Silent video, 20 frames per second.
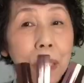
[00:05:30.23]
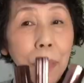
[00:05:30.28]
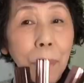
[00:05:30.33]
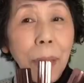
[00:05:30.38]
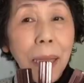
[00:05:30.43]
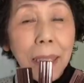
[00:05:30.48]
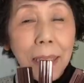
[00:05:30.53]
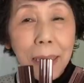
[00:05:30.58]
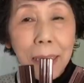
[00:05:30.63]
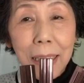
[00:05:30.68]
地
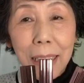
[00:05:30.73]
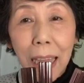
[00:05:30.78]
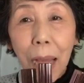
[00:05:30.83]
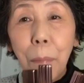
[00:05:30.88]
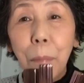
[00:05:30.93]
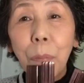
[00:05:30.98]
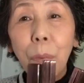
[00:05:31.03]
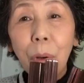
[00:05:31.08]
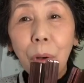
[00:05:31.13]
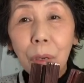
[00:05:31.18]
面に
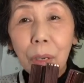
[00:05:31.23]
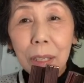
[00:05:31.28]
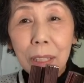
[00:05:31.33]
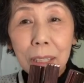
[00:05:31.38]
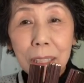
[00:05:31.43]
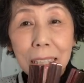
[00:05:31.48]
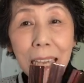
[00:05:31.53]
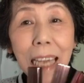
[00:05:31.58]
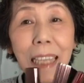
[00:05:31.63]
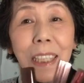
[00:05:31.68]
3本
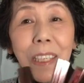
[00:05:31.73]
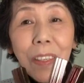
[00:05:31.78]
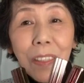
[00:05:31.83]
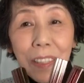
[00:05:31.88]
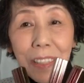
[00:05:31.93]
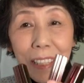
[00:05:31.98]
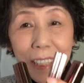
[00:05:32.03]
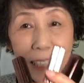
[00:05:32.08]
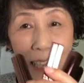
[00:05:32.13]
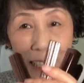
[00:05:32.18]
3
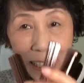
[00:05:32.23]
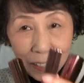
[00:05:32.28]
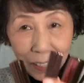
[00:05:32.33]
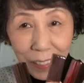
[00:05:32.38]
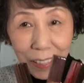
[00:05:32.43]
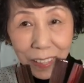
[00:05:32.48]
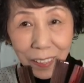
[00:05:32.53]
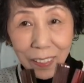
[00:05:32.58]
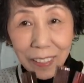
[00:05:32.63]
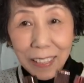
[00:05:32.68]
色
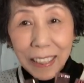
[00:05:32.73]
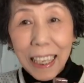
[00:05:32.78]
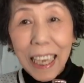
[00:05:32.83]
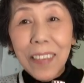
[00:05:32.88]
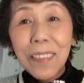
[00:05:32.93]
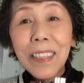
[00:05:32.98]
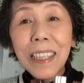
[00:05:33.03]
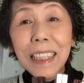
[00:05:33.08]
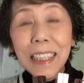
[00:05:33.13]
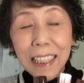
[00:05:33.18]
セットでござ
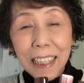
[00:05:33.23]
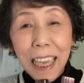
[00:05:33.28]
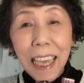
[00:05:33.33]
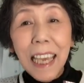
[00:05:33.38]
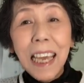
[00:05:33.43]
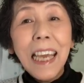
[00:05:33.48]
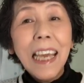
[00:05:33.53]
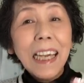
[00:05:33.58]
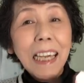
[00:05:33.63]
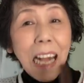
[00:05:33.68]
いますね
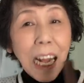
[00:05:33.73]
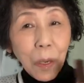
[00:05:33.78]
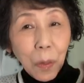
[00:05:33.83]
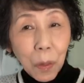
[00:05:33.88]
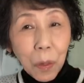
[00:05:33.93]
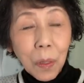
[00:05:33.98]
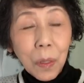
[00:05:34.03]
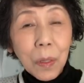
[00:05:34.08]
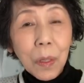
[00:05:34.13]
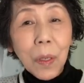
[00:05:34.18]
過
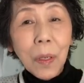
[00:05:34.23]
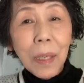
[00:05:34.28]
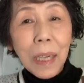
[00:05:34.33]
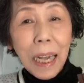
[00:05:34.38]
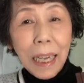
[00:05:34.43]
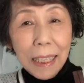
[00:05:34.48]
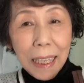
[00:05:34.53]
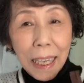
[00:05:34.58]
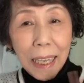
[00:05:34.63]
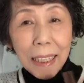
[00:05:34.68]
去の動
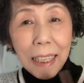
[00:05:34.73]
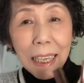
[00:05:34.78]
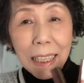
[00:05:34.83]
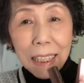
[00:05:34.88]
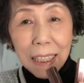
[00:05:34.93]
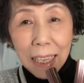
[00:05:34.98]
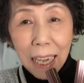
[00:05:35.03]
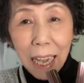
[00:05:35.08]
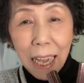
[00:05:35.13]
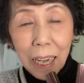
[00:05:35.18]
画で
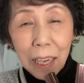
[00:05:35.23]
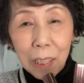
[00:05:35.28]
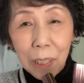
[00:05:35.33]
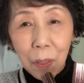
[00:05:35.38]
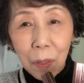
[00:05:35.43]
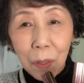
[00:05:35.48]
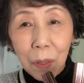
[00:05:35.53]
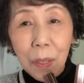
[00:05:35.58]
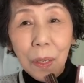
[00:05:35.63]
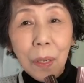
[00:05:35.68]
確かあ
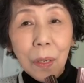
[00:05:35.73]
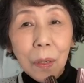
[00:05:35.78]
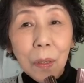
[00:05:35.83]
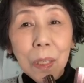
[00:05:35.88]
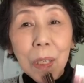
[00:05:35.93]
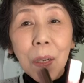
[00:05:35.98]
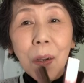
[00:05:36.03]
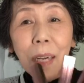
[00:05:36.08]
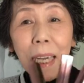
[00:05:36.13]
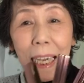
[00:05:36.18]
のご
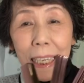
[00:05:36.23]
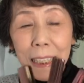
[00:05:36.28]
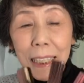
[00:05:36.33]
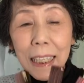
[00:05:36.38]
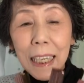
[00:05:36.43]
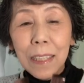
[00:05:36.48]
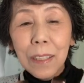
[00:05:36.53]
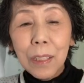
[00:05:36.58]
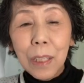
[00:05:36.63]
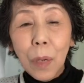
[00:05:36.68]
紹介し
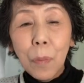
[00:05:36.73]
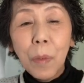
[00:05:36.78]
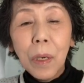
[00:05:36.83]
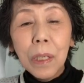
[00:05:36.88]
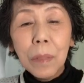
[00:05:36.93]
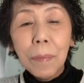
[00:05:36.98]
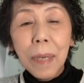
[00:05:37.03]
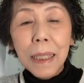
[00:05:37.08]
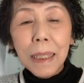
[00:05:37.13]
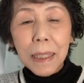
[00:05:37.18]
ていると思
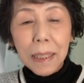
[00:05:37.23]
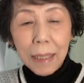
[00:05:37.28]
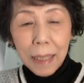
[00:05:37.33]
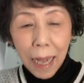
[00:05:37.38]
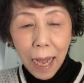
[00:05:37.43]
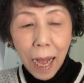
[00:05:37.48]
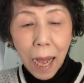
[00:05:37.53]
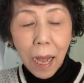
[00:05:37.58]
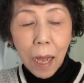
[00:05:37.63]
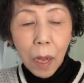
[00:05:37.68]
います
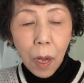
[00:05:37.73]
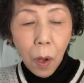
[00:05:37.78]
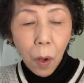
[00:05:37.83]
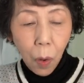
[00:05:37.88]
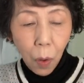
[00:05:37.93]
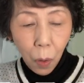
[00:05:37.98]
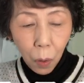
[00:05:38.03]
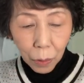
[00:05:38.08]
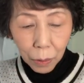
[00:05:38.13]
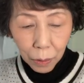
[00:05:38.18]
が
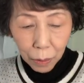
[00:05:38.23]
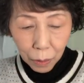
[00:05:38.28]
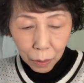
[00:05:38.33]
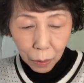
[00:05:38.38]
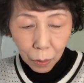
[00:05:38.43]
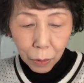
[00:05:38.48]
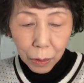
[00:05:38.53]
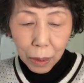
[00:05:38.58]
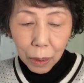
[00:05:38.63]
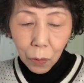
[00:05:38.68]
本
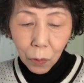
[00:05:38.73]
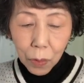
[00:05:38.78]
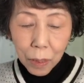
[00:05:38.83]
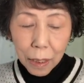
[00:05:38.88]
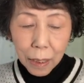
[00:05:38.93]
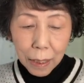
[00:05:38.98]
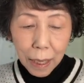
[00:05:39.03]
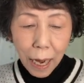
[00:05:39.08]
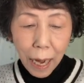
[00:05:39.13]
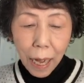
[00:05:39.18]
当にこ
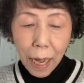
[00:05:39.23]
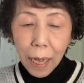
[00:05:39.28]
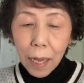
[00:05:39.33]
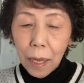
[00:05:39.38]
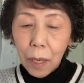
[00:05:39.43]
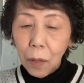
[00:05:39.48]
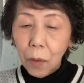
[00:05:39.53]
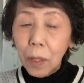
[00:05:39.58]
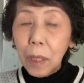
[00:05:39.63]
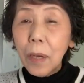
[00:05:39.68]
ちら
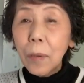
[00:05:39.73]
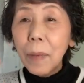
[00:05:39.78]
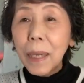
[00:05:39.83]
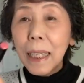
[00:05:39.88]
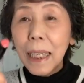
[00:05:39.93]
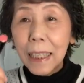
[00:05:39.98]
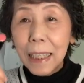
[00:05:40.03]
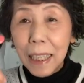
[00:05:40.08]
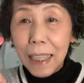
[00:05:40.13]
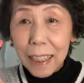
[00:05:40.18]
これま
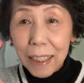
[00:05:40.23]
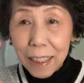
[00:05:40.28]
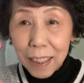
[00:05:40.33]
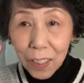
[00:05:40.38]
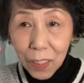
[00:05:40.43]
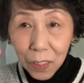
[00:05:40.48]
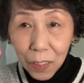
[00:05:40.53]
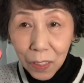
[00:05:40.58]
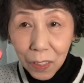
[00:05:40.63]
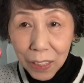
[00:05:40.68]
だね
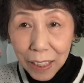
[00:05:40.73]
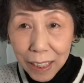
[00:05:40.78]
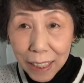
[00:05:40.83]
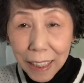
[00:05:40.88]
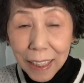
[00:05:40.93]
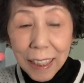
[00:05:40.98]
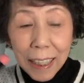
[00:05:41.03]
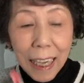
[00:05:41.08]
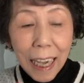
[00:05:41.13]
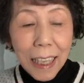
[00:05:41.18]
ちょっと
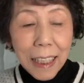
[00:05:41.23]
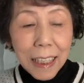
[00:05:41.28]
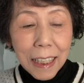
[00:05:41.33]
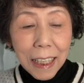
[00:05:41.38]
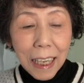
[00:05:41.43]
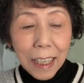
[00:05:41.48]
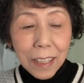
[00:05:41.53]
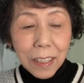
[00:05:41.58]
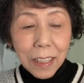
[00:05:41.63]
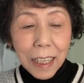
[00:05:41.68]
12回し
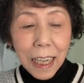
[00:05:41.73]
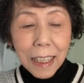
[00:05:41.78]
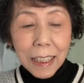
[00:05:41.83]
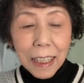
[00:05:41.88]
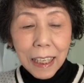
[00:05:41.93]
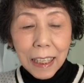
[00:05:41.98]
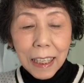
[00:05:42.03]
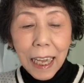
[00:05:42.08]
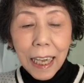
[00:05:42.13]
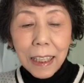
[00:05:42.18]
か使っ
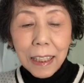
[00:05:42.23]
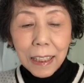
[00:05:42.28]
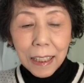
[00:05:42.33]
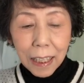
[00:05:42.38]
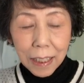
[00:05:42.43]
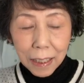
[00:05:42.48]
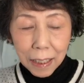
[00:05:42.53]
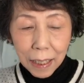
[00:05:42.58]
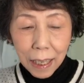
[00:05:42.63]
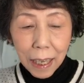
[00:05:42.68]
てないん
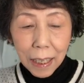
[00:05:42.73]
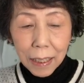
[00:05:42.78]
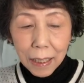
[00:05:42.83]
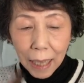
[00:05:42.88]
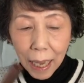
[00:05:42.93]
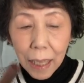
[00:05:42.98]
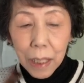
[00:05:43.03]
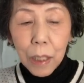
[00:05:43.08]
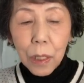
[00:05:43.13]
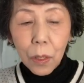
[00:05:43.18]
ですが
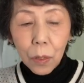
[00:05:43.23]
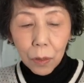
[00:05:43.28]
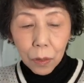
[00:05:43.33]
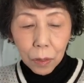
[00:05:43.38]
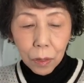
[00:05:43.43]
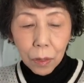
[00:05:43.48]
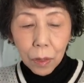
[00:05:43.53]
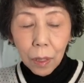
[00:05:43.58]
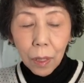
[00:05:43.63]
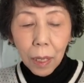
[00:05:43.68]
3
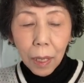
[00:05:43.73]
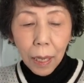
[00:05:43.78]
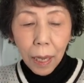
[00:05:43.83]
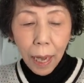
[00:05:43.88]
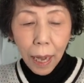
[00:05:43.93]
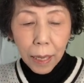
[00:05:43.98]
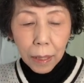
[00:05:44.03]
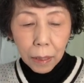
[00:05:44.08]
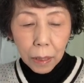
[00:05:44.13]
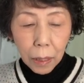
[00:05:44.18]
色
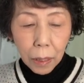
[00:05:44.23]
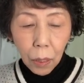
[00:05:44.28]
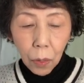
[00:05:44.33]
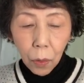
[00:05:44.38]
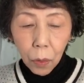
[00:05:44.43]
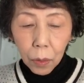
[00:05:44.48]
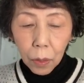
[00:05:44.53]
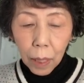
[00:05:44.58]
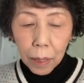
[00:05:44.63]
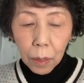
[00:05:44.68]
入って
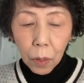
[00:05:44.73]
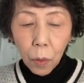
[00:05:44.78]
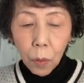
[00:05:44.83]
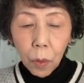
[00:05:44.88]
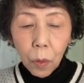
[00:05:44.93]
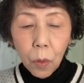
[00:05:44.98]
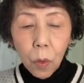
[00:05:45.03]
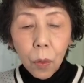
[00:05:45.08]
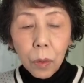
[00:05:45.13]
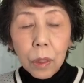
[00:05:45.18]
あ
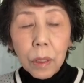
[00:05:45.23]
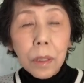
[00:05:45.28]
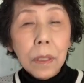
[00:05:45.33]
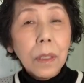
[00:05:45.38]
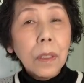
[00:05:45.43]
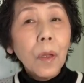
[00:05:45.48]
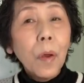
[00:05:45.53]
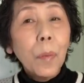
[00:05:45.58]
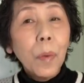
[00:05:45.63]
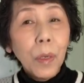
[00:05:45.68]
の
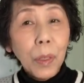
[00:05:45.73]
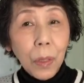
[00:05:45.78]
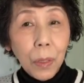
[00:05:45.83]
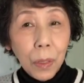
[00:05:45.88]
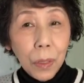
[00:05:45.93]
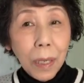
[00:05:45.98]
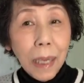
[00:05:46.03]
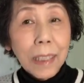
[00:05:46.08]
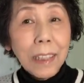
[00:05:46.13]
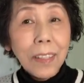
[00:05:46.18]
コストも
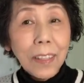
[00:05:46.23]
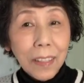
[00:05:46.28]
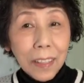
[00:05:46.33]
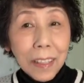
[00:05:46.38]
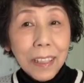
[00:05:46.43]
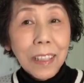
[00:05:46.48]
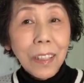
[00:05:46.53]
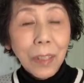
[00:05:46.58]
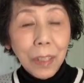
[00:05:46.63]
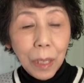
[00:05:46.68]
あの
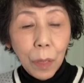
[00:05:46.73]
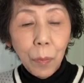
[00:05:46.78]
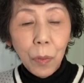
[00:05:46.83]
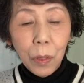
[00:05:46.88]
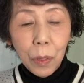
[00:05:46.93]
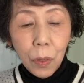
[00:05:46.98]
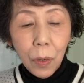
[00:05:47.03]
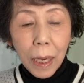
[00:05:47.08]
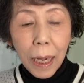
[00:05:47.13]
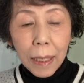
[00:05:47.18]
とて
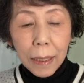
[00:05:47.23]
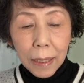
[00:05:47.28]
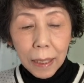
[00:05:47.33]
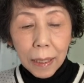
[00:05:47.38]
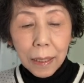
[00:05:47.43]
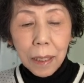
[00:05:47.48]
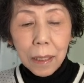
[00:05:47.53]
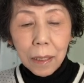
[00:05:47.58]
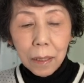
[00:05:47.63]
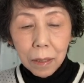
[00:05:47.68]
も良かっ
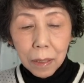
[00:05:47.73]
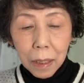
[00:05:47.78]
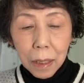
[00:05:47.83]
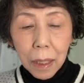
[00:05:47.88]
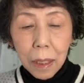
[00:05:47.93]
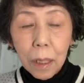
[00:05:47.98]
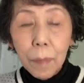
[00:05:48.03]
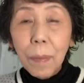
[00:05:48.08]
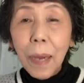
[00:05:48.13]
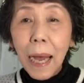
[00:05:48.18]
たです
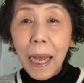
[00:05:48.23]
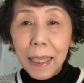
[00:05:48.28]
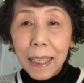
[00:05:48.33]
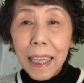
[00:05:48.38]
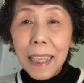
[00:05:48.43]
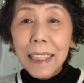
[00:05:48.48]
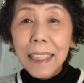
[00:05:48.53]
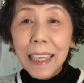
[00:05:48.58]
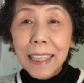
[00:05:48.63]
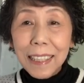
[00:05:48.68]
し今
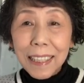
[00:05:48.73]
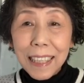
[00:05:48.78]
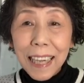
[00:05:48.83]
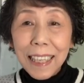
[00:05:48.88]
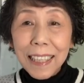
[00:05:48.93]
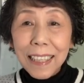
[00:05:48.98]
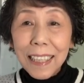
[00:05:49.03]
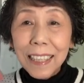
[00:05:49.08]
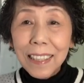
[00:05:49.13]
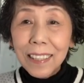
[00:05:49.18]
現在
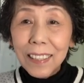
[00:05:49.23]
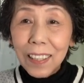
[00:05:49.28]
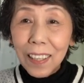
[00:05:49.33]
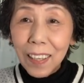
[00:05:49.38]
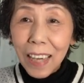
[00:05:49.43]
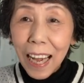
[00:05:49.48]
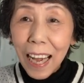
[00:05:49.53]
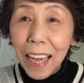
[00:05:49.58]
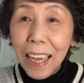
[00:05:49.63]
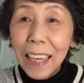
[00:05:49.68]
使っているの
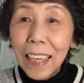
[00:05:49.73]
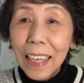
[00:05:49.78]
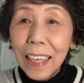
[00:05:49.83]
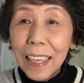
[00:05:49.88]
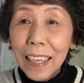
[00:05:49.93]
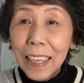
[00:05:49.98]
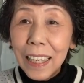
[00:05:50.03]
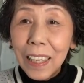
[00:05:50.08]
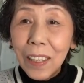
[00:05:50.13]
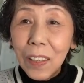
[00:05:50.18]
が、
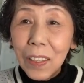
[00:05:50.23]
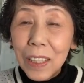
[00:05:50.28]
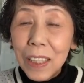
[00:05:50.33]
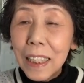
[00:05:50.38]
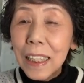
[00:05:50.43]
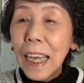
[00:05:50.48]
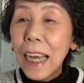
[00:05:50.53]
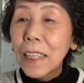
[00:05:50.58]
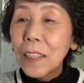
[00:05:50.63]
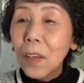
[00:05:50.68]
えー、こ
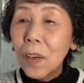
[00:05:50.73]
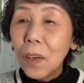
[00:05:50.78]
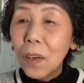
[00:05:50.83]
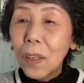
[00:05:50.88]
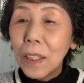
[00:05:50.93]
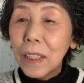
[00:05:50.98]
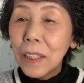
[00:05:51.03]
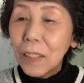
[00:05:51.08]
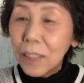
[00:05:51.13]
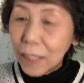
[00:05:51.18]
ちらの
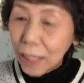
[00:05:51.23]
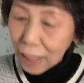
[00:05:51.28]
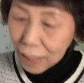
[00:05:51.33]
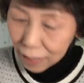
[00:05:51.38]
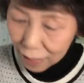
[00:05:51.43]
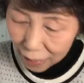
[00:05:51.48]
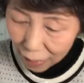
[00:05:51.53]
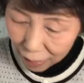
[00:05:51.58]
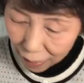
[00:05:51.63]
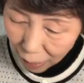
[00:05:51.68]
お色で
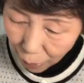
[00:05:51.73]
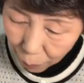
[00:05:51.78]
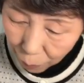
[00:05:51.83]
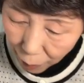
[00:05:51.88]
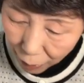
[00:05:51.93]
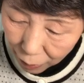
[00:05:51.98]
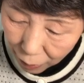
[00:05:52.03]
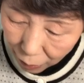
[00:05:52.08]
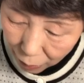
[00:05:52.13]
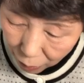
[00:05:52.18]
すね何
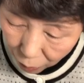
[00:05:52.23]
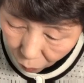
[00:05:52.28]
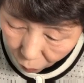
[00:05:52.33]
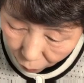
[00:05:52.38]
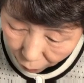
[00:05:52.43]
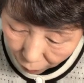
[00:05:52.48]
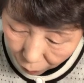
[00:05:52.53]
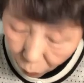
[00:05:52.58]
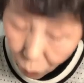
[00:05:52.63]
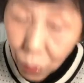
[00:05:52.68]
番でしょう
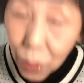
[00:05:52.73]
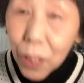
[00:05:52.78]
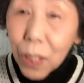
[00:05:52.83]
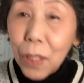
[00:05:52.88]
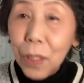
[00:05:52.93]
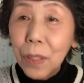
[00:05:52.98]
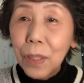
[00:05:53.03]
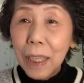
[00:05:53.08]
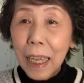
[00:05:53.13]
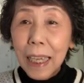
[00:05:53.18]
か
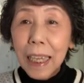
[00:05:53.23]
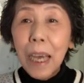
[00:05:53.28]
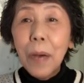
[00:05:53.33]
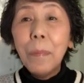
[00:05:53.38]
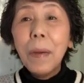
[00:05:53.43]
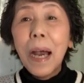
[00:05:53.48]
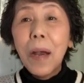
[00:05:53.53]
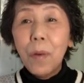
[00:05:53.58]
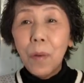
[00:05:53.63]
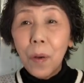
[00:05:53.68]
47
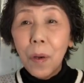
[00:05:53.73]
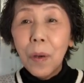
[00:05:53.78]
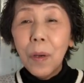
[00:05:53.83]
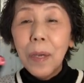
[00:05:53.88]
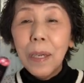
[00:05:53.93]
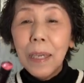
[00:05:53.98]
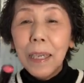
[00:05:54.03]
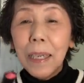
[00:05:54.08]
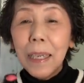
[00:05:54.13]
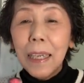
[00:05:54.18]
番を、
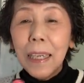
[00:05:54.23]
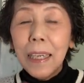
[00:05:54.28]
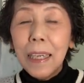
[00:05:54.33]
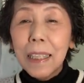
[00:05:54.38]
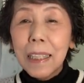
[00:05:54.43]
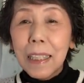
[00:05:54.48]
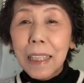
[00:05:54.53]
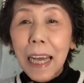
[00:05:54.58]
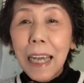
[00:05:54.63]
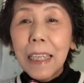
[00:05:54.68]

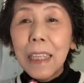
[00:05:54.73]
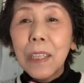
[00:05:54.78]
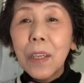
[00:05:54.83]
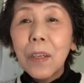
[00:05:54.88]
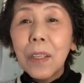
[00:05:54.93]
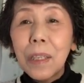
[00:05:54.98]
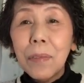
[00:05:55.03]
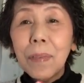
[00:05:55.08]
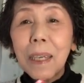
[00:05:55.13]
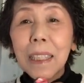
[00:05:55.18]
えー、使って
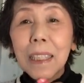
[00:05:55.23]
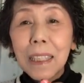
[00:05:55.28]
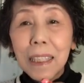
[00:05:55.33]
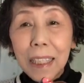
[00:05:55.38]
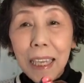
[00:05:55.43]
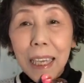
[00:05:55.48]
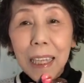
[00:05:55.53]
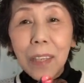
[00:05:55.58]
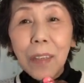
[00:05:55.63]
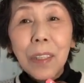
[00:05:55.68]
おります
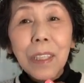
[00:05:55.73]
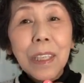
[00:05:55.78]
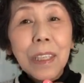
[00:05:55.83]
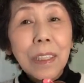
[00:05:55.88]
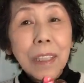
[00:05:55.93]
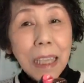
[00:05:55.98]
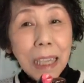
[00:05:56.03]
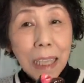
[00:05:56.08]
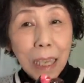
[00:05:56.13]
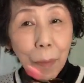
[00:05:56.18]
ね
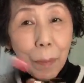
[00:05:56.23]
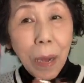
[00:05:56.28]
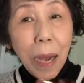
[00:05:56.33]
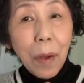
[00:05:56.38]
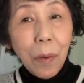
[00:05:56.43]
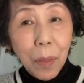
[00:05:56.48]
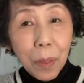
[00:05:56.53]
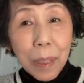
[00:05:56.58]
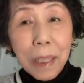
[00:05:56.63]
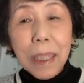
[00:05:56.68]
47
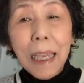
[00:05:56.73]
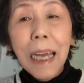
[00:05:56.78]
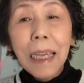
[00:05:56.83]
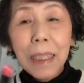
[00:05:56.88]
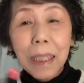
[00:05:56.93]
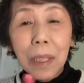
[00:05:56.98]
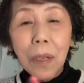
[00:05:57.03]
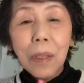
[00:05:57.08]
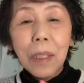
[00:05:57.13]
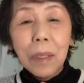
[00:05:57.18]
番を使っ
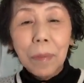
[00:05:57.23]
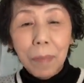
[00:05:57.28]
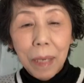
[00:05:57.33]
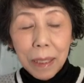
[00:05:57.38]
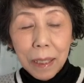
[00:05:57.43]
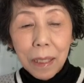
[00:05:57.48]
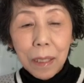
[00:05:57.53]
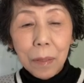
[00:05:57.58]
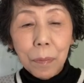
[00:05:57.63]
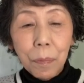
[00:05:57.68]
ており
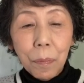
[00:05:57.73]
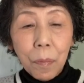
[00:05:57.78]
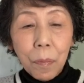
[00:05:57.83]
ます。